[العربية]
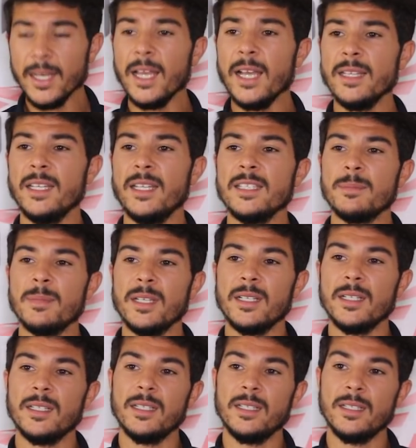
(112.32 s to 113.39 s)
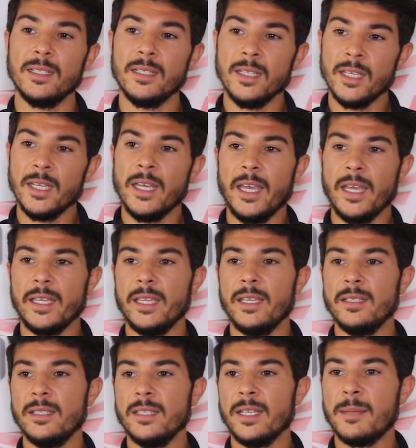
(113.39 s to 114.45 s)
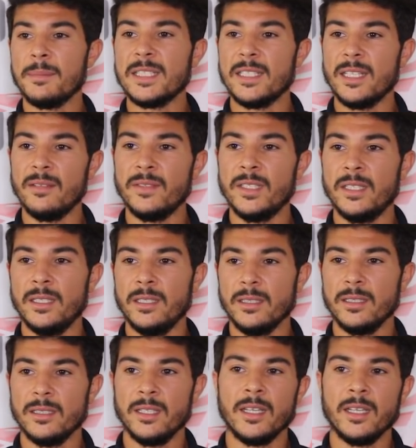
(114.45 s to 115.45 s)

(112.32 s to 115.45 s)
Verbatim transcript: كالعاده نسمع حكايه 50000 دينار